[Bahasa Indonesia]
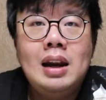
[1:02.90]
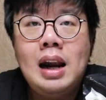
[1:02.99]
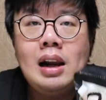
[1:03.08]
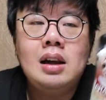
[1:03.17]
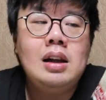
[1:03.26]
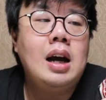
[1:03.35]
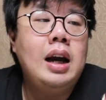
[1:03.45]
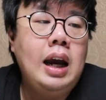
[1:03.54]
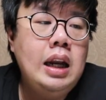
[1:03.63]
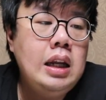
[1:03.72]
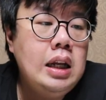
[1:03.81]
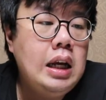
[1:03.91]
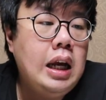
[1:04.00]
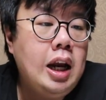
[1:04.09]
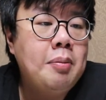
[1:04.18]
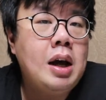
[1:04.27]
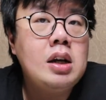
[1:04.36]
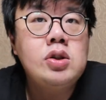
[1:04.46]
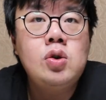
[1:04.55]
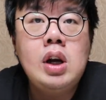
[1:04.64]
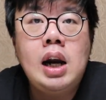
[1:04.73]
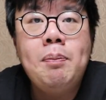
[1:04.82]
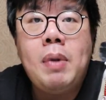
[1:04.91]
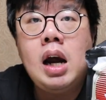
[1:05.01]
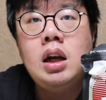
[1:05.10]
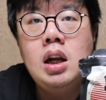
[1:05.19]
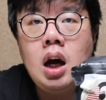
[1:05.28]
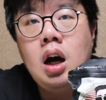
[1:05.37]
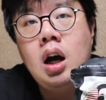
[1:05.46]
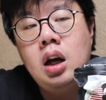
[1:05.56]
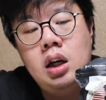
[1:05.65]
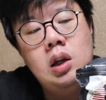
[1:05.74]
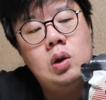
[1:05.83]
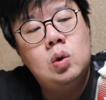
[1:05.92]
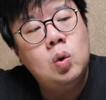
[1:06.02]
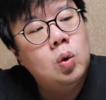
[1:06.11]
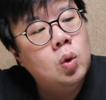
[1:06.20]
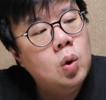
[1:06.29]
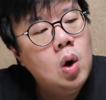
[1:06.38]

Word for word: dan rendangnya ini dikirim langsung dari Padang, gitu.